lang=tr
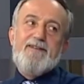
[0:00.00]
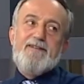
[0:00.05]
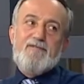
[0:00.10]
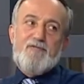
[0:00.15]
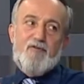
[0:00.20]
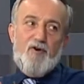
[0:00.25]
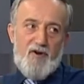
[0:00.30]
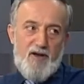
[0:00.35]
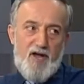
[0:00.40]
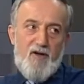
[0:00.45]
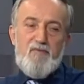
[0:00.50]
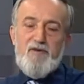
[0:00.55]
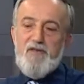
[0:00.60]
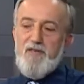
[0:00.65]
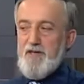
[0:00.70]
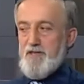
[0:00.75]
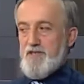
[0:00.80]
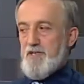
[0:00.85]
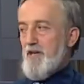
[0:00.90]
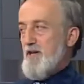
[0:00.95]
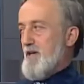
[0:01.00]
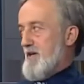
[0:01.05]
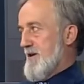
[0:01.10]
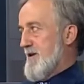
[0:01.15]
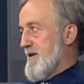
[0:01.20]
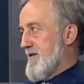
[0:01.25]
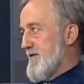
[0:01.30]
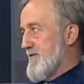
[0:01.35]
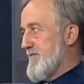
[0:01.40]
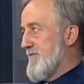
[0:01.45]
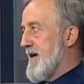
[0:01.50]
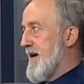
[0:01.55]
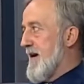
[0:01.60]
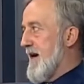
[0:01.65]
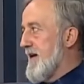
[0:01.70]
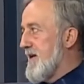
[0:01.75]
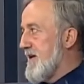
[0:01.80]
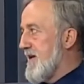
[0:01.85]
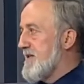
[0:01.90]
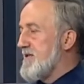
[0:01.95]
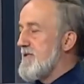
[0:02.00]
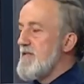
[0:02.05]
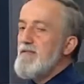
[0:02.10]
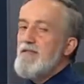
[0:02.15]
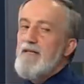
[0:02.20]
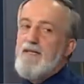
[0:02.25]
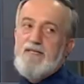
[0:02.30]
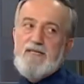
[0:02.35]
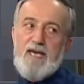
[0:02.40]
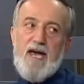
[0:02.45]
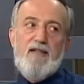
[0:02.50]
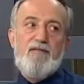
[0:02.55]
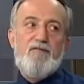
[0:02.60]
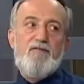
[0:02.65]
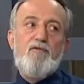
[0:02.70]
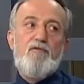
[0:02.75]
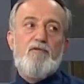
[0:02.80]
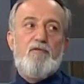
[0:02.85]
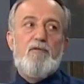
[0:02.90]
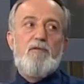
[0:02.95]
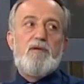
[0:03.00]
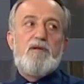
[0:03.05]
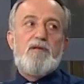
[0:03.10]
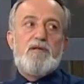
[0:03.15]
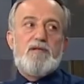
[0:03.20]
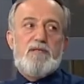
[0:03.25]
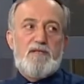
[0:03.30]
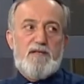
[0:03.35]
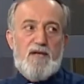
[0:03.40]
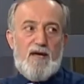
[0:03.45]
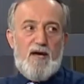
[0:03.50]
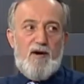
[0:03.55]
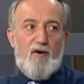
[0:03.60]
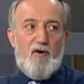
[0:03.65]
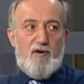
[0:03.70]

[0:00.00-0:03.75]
göremeyeceği ve herkesin de kendi ülkesine